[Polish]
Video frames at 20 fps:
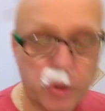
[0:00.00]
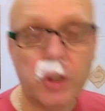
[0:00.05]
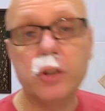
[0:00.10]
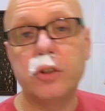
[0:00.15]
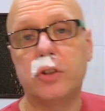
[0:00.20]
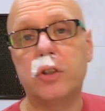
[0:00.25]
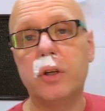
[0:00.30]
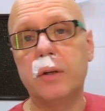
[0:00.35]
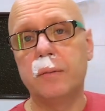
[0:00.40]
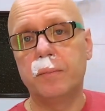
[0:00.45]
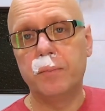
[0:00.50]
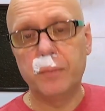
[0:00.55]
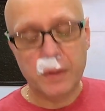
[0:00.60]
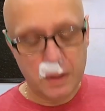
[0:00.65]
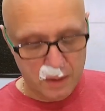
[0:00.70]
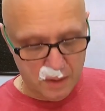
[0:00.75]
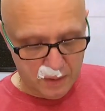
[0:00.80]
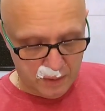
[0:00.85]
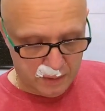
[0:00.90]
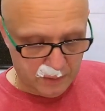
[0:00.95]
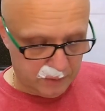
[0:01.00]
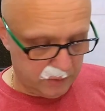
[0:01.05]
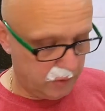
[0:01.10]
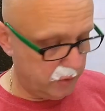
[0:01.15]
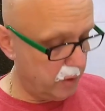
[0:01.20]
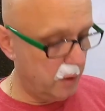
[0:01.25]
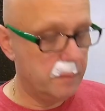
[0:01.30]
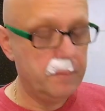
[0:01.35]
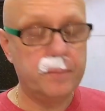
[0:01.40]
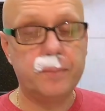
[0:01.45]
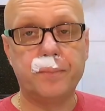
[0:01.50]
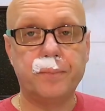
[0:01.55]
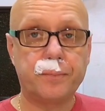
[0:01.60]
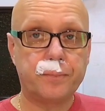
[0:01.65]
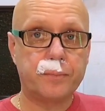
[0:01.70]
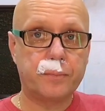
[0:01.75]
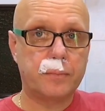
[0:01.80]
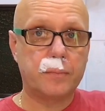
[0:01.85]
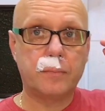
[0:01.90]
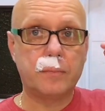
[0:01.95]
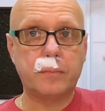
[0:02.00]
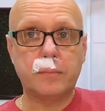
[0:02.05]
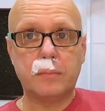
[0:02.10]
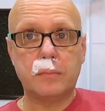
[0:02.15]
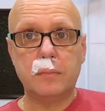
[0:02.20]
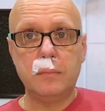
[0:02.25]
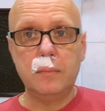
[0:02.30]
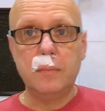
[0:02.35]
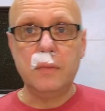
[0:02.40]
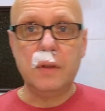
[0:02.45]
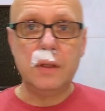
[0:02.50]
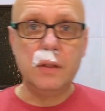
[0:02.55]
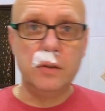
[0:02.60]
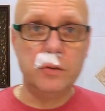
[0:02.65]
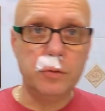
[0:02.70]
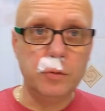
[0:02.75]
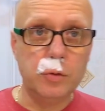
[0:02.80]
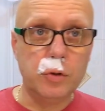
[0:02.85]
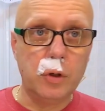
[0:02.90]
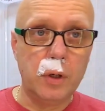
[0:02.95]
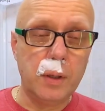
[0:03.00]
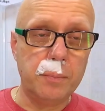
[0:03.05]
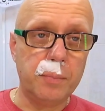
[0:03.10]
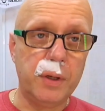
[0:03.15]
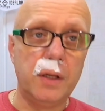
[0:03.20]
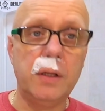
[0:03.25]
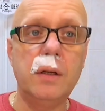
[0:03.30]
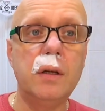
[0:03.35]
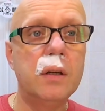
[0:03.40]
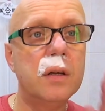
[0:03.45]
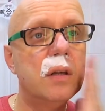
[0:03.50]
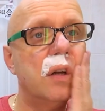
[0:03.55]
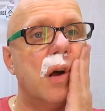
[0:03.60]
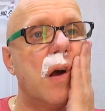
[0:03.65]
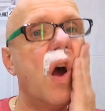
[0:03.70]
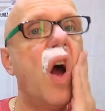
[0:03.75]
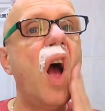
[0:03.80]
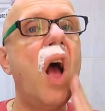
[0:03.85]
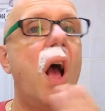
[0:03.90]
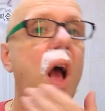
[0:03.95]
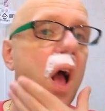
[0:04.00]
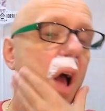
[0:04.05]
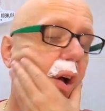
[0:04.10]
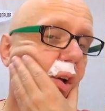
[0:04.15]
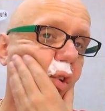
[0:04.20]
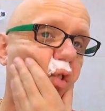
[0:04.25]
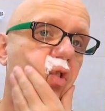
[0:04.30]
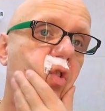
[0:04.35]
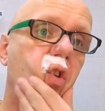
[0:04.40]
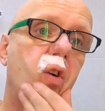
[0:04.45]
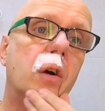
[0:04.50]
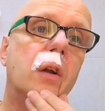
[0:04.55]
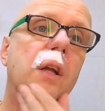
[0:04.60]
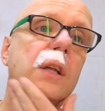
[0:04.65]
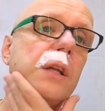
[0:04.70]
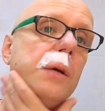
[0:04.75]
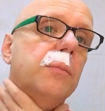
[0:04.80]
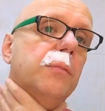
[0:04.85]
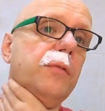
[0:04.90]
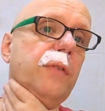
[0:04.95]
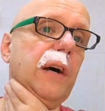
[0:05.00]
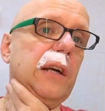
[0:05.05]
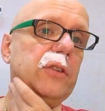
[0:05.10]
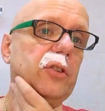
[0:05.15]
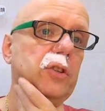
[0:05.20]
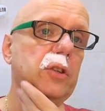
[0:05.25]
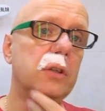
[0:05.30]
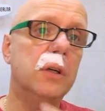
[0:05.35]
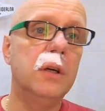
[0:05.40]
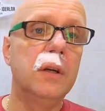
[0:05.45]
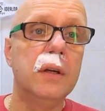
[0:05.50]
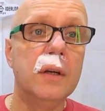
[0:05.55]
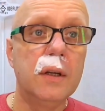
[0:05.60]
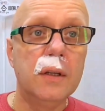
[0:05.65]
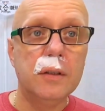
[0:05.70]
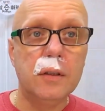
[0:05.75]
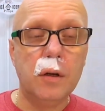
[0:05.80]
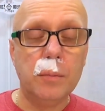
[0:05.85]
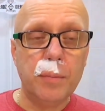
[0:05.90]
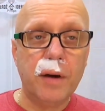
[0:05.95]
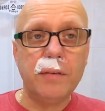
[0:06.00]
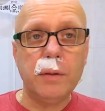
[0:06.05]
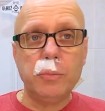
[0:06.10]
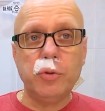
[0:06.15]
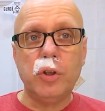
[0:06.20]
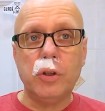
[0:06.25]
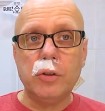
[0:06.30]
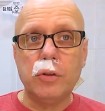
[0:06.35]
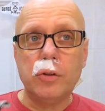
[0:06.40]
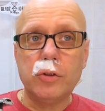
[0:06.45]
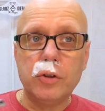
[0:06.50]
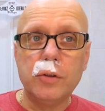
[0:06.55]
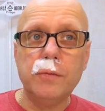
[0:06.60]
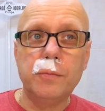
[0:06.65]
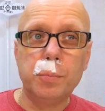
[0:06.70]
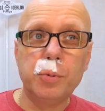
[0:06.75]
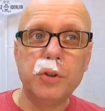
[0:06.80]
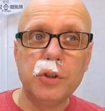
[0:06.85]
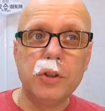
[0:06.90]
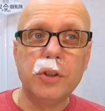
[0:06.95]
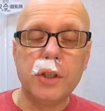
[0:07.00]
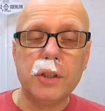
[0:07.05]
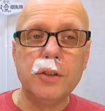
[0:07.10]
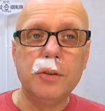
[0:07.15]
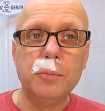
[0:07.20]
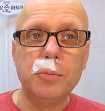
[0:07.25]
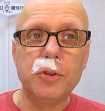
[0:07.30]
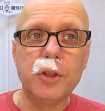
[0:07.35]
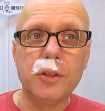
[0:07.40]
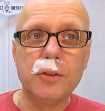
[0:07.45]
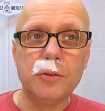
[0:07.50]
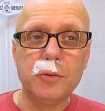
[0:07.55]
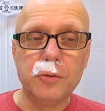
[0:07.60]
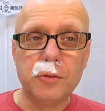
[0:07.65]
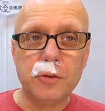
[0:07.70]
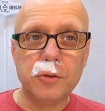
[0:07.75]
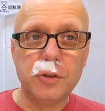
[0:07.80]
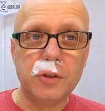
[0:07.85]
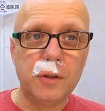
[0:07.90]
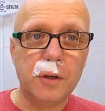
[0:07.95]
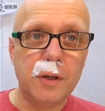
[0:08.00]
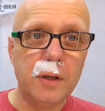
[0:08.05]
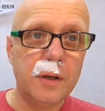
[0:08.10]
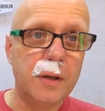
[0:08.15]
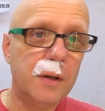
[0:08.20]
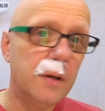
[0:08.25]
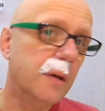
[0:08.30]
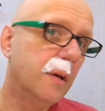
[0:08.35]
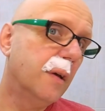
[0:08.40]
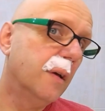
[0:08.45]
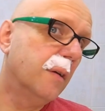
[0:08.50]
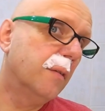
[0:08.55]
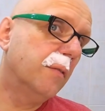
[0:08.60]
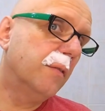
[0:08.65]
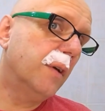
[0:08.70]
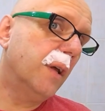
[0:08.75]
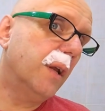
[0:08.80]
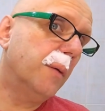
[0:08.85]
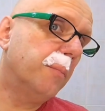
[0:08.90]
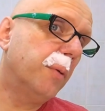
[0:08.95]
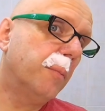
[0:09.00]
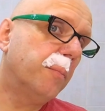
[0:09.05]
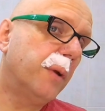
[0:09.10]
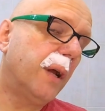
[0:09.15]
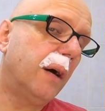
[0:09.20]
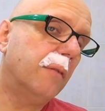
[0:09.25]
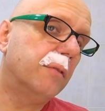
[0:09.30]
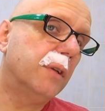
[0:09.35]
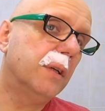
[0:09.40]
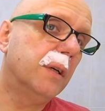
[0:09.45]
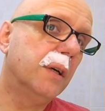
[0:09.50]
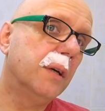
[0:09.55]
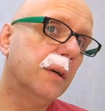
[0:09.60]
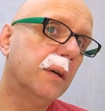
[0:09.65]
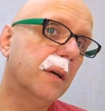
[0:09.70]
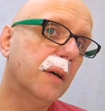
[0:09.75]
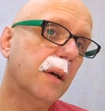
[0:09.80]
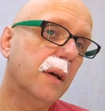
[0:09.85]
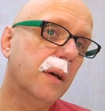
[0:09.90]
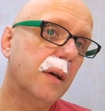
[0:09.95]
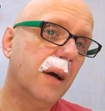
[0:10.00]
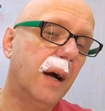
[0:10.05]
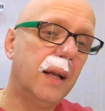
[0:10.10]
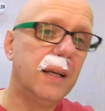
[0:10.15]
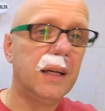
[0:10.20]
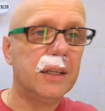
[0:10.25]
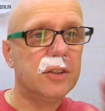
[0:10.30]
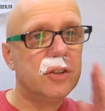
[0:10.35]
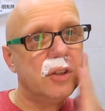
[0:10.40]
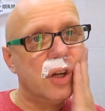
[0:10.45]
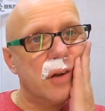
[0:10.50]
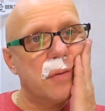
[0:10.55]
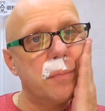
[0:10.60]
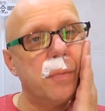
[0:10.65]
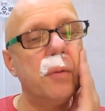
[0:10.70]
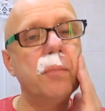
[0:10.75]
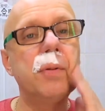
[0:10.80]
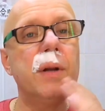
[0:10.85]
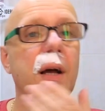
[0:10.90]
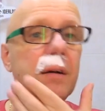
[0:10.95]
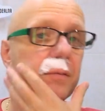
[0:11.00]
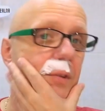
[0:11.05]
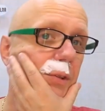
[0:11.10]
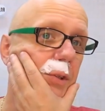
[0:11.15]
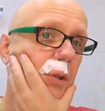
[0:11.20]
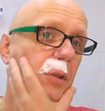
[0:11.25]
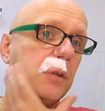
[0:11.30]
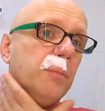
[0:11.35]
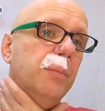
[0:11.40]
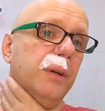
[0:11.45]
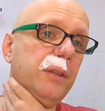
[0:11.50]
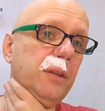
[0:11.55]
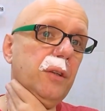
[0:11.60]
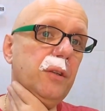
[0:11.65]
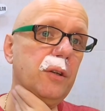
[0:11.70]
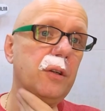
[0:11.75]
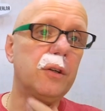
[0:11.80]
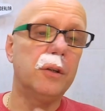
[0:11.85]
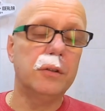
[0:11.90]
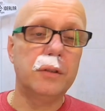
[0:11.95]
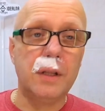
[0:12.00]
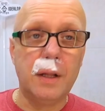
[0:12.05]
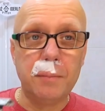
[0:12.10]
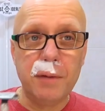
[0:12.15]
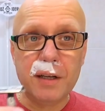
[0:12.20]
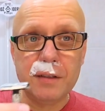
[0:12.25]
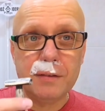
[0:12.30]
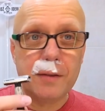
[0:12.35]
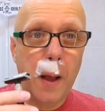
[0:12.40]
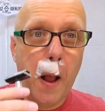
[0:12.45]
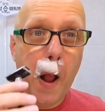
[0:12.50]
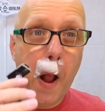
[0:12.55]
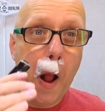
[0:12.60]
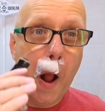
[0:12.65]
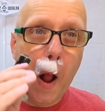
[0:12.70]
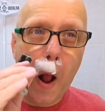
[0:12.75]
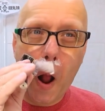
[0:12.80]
przejście, że jest dużo lepiej z dogoleniem twarzy. No obawiam się tylko, czy przy trzecim przejściu coś się wiele poprawi. Ale jak się poprawi, no to będę dogolony na maksa.